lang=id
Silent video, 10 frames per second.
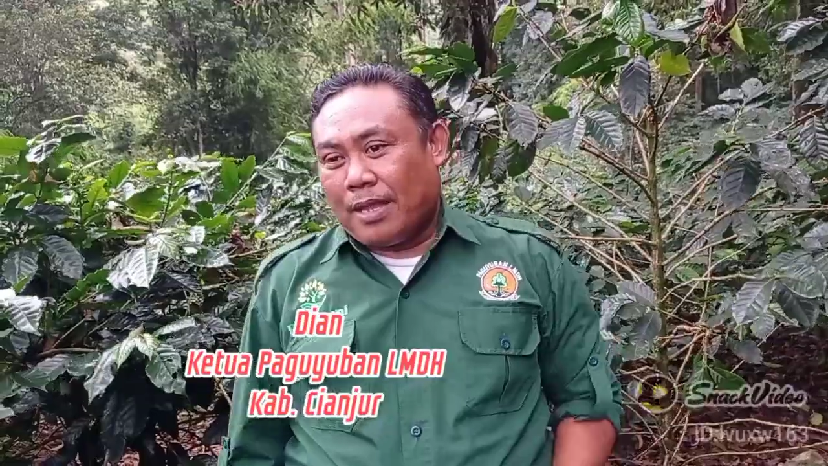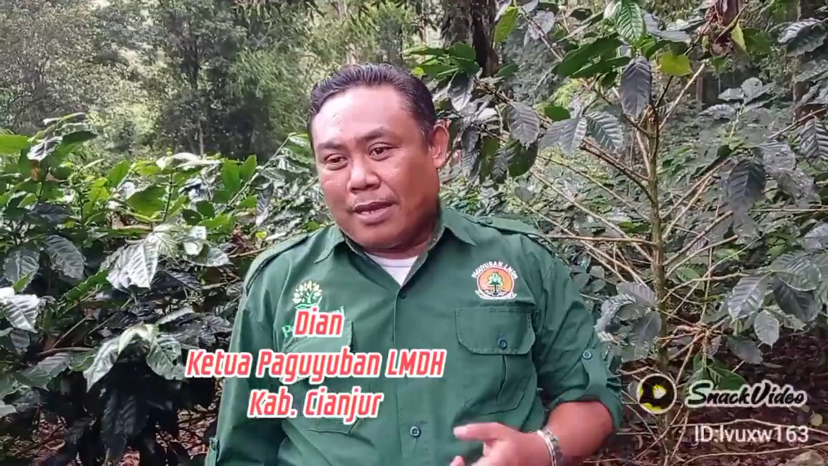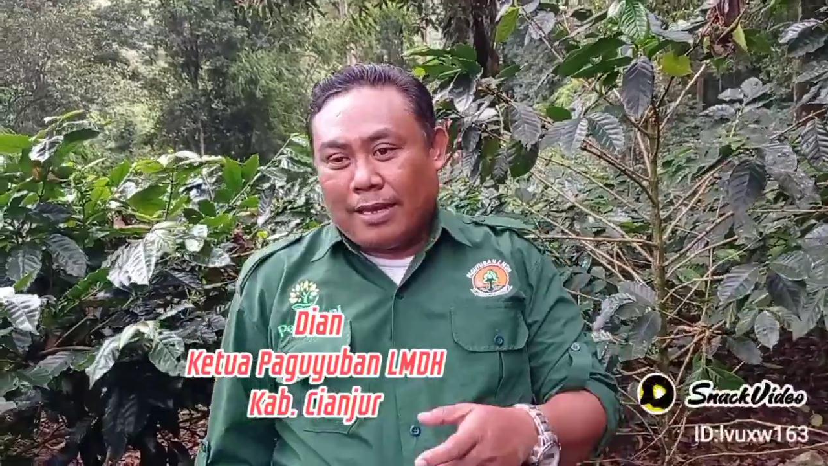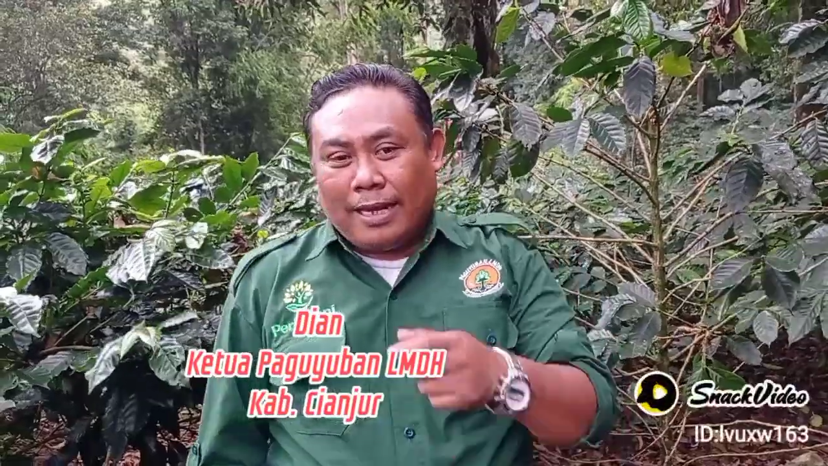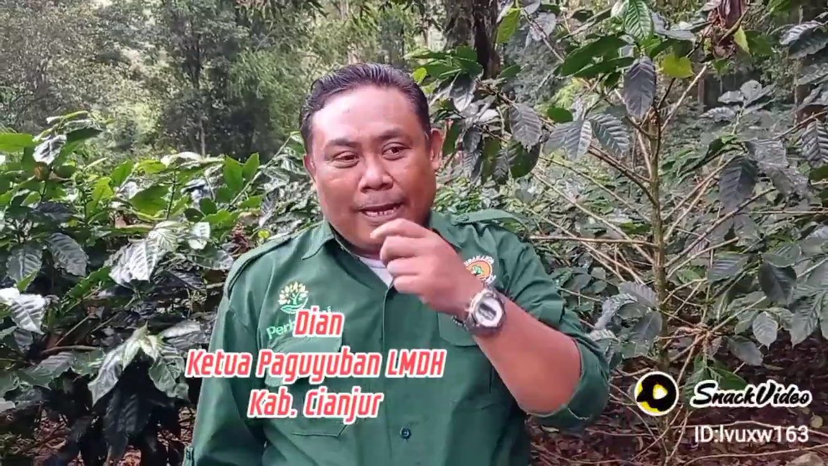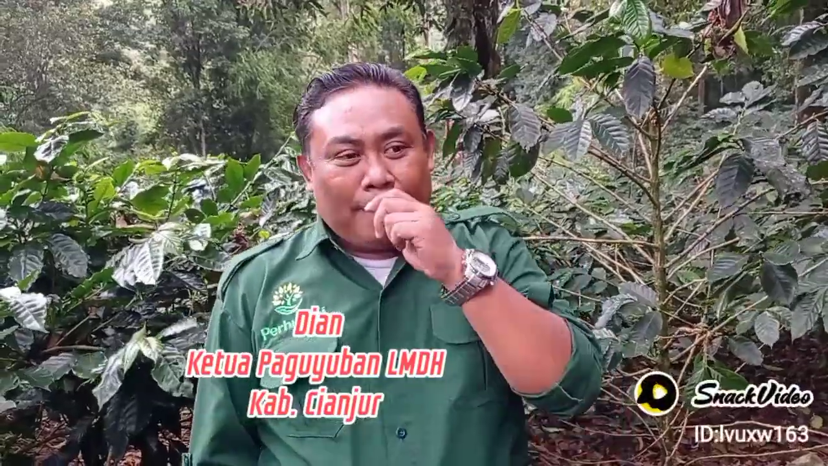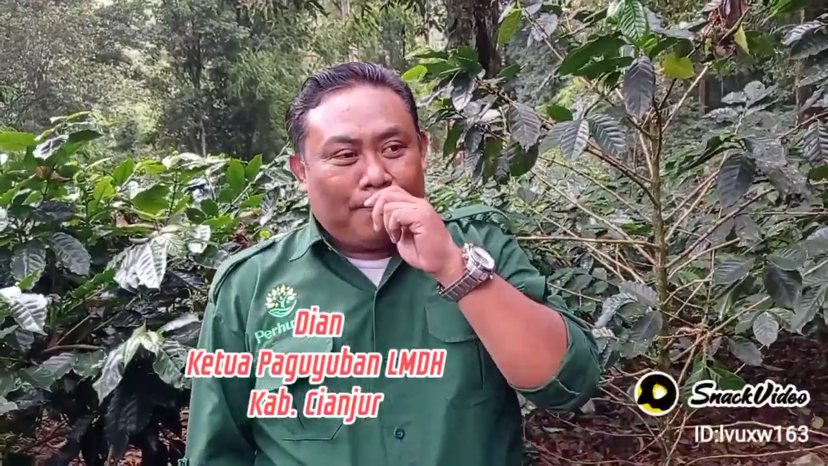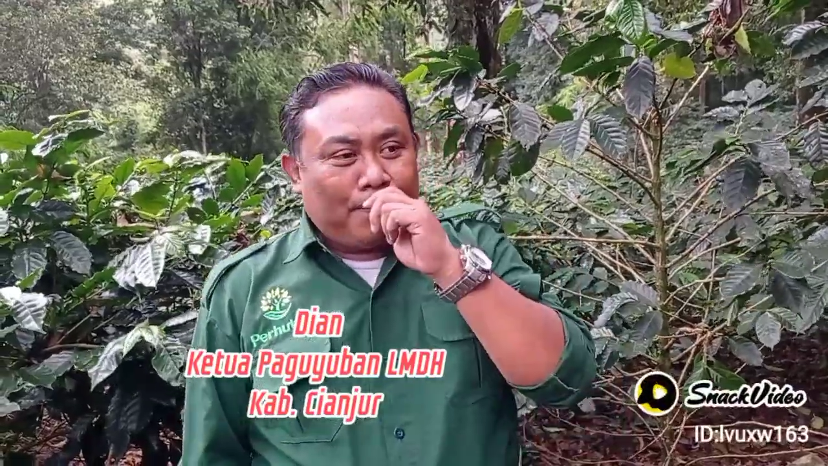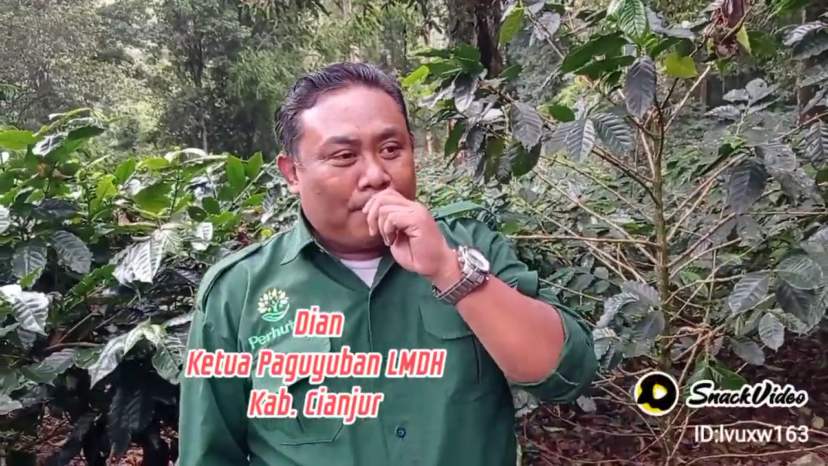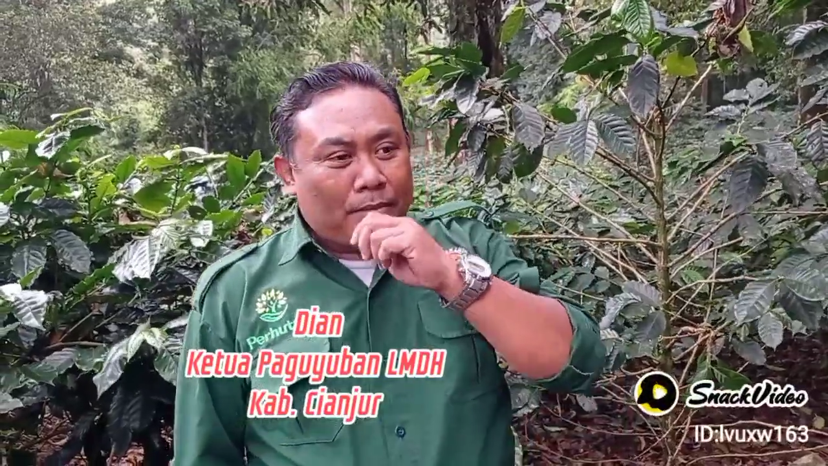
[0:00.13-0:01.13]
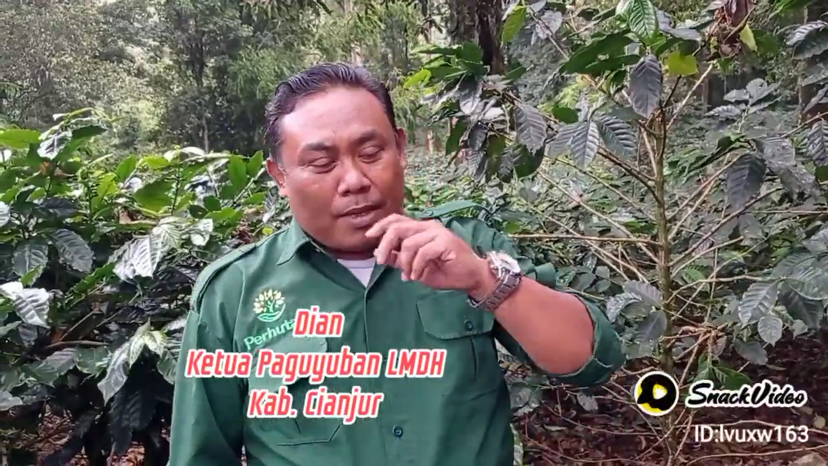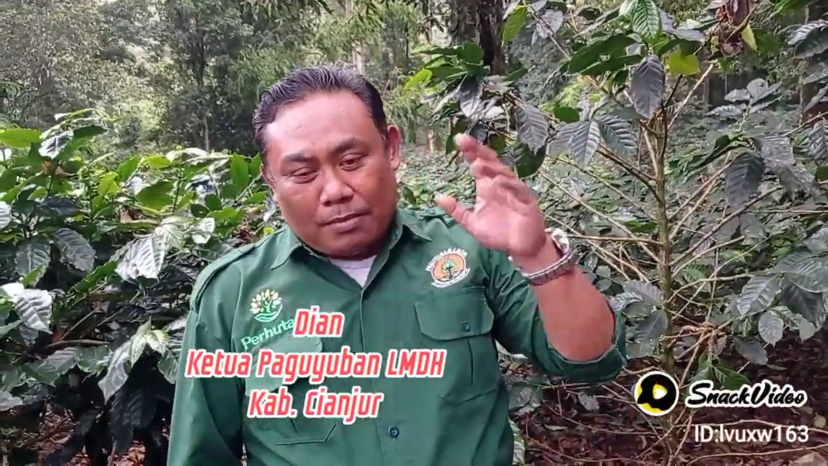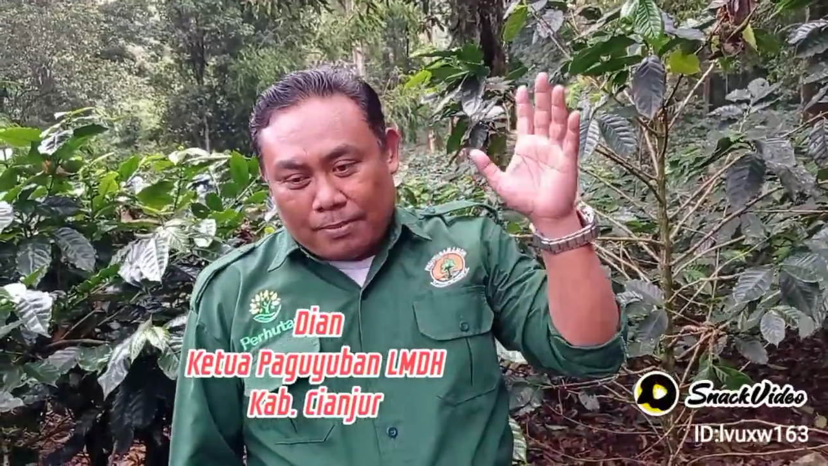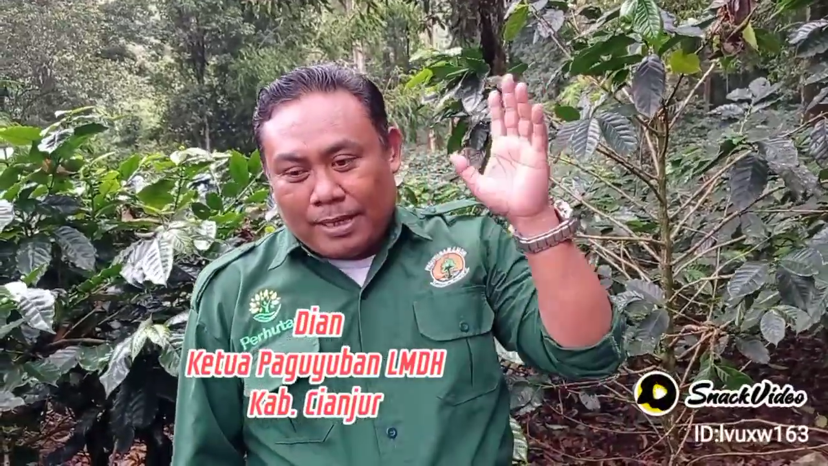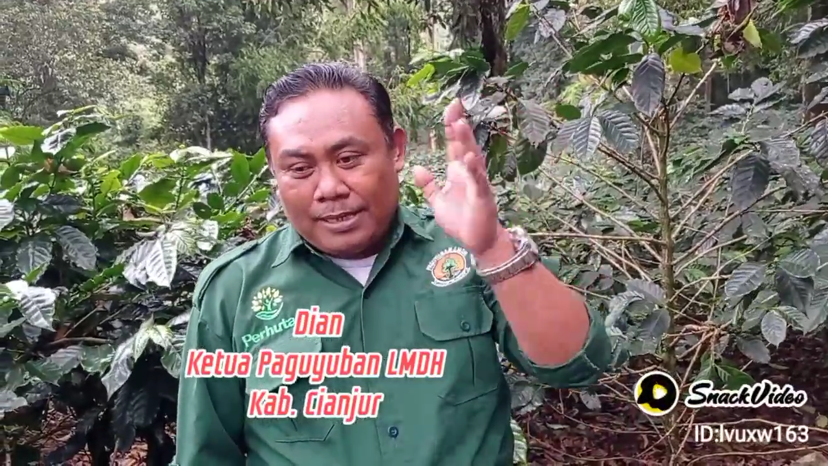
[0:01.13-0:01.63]
jadi
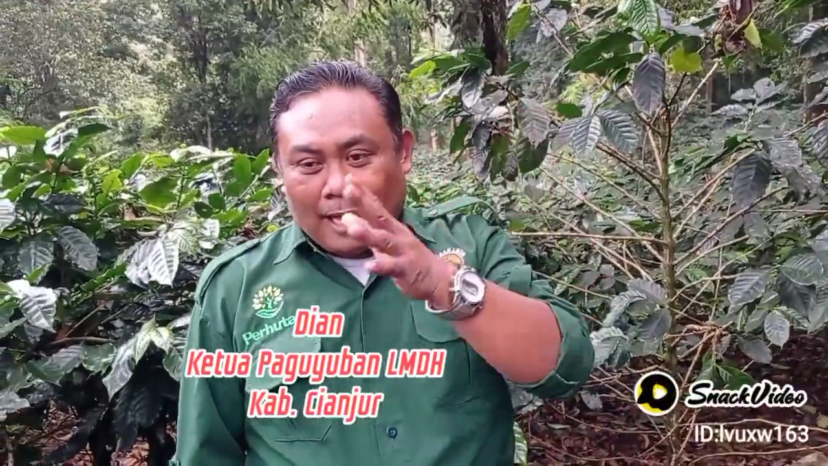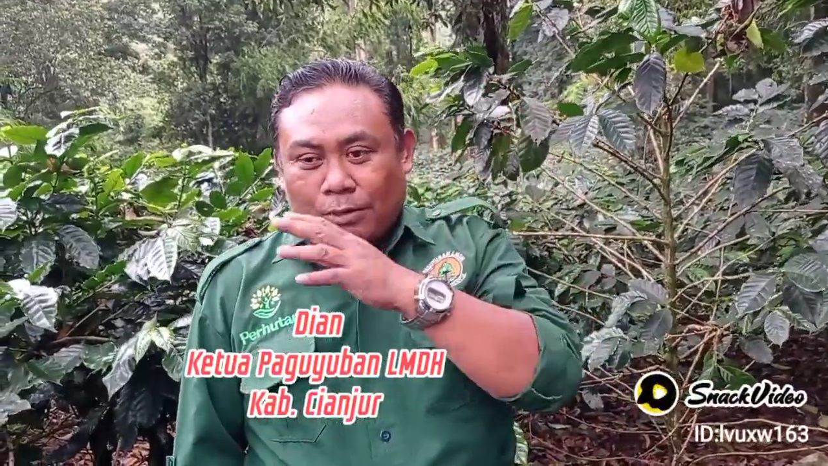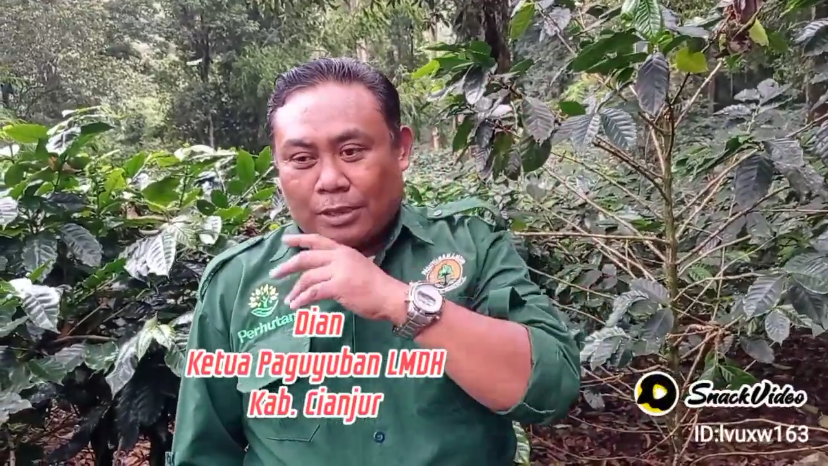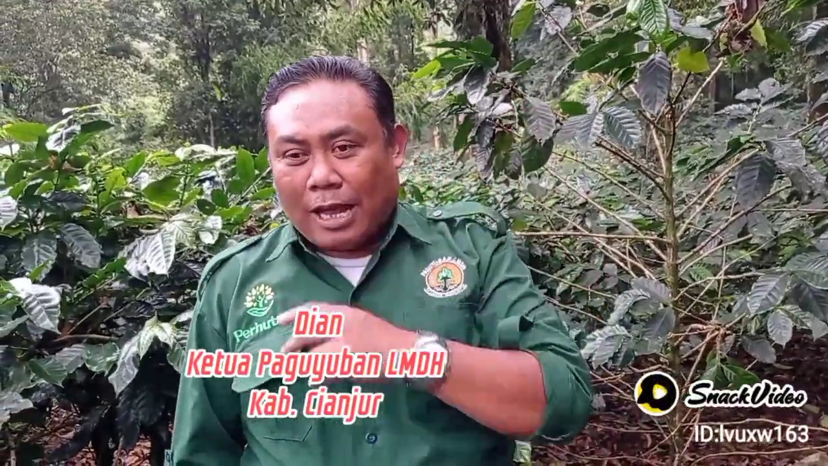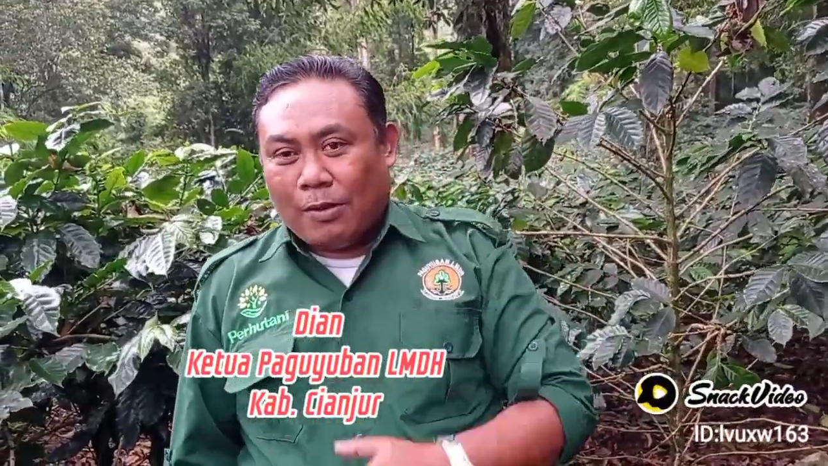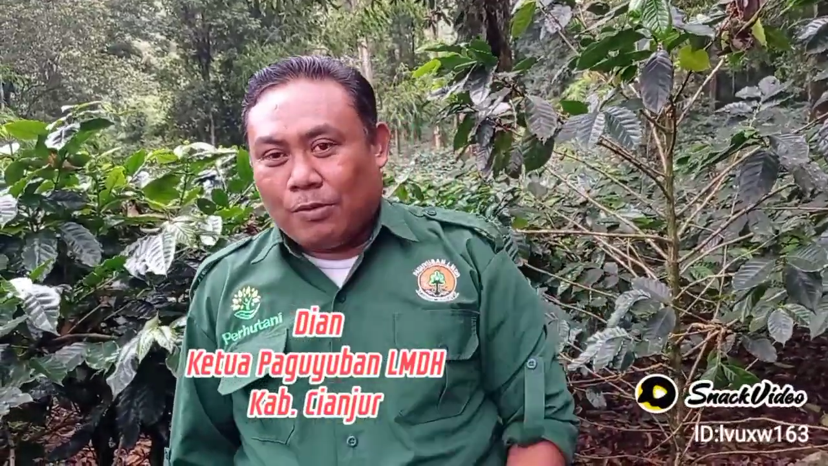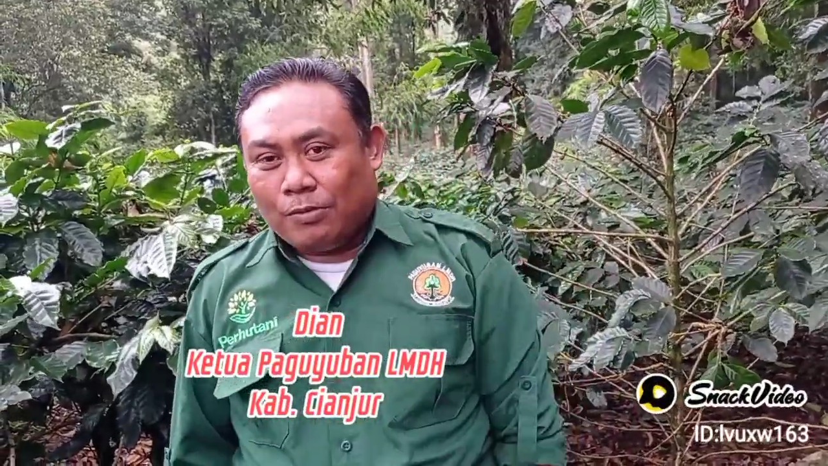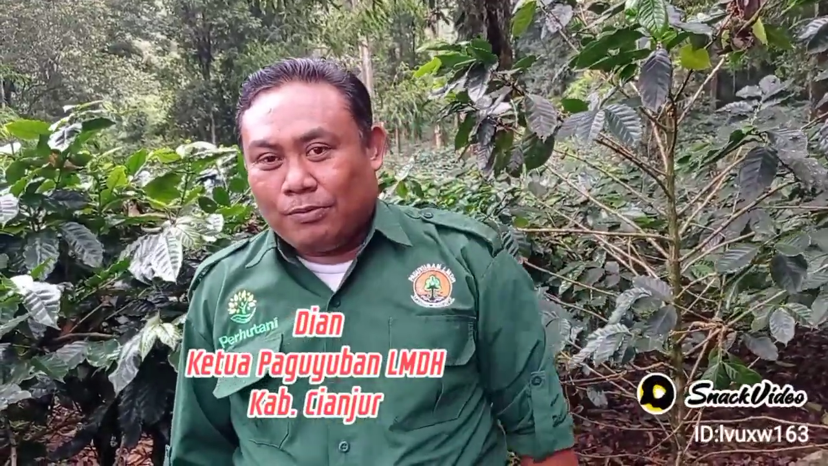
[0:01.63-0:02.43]
pemerintah harus tahu